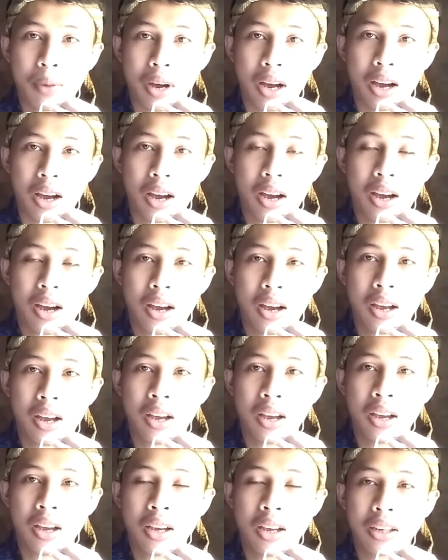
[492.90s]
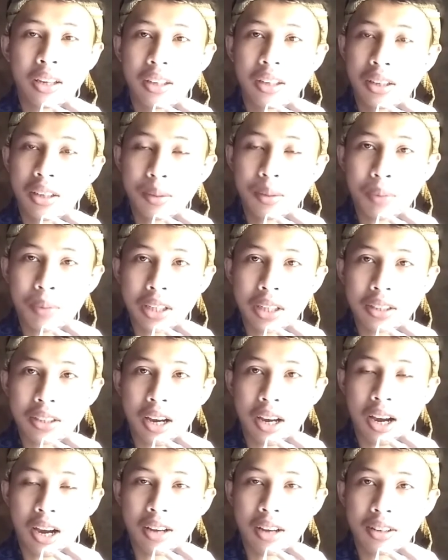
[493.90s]
ba ini
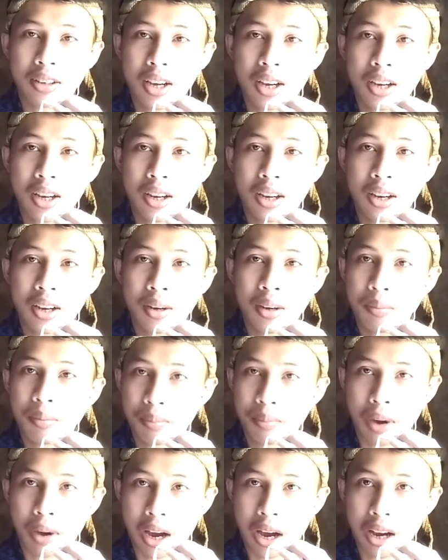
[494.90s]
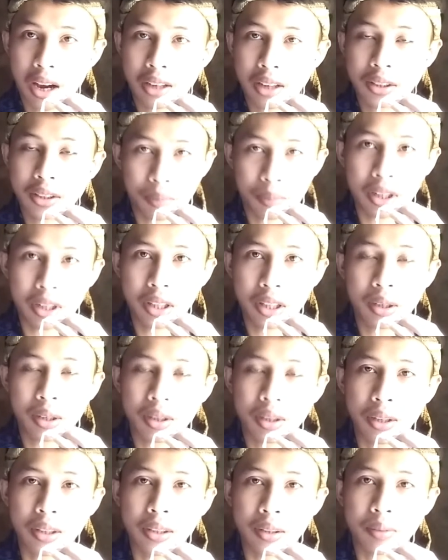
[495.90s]
pasangannya ba seperti
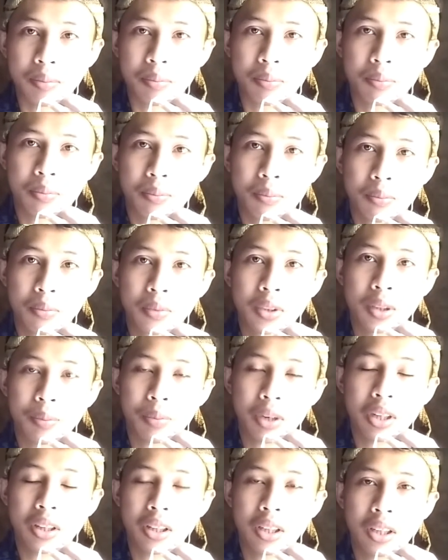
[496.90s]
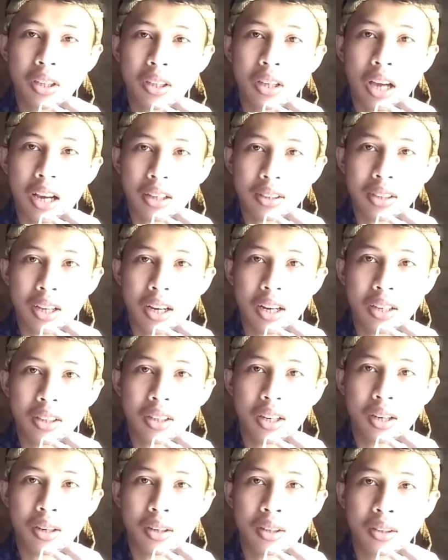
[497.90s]
seperti
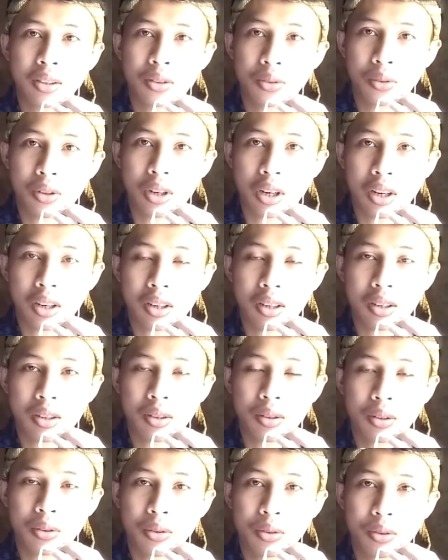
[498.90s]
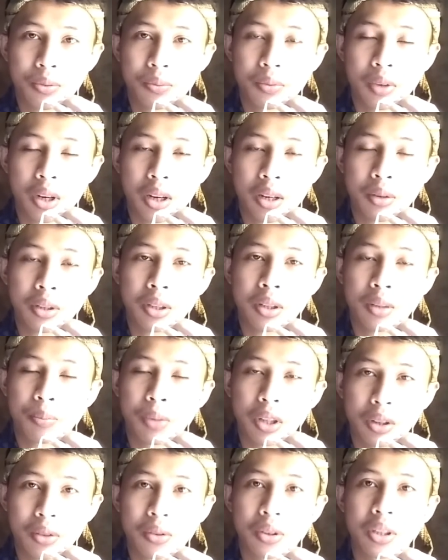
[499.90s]
aksaranya juga huruf ba
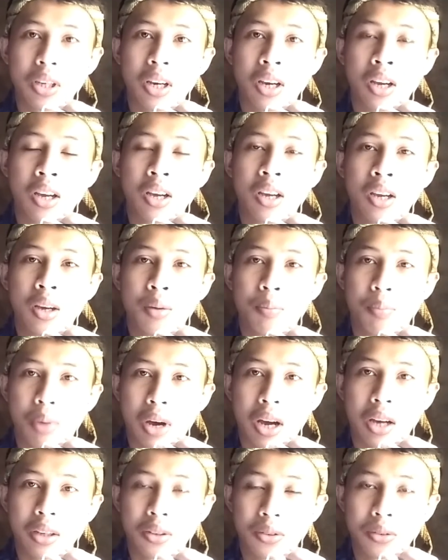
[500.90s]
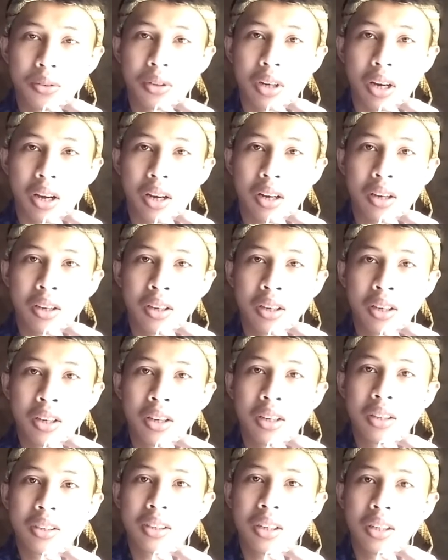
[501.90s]
bentuknya ba juga
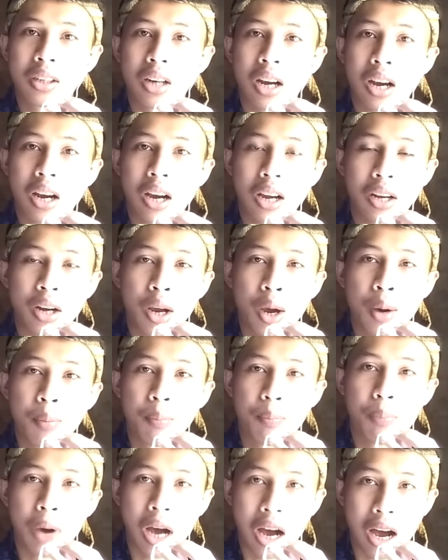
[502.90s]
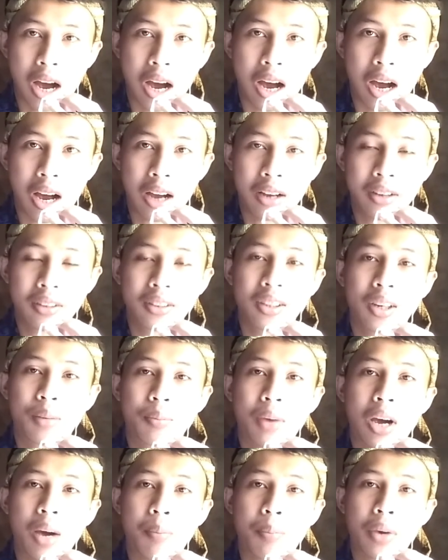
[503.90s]
sedangkan ba
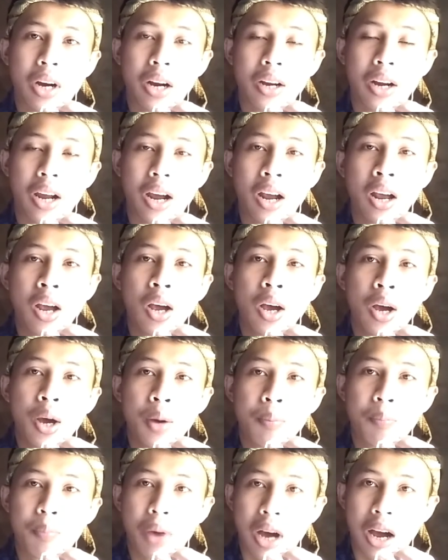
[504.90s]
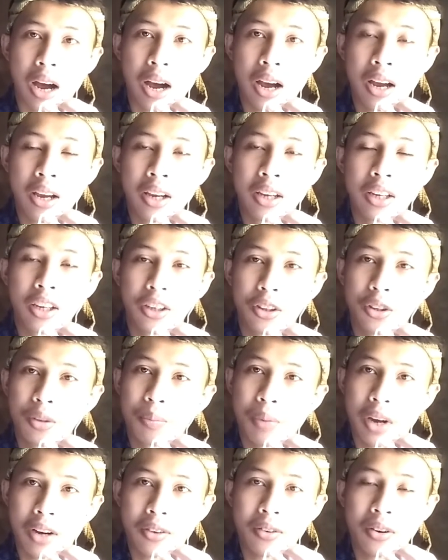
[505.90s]
yang maha perana ba itu
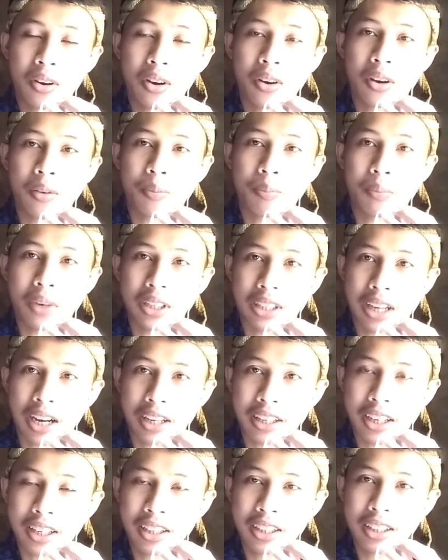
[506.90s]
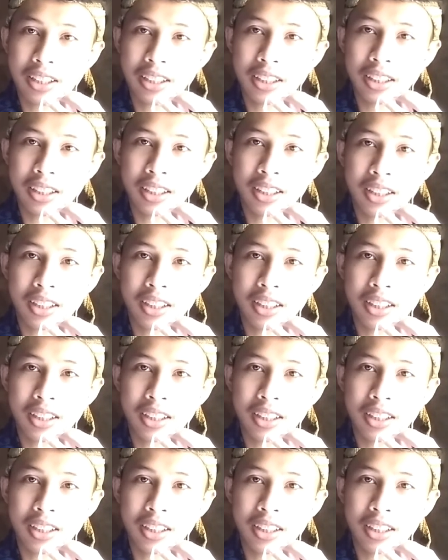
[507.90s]
baru pasangannya ini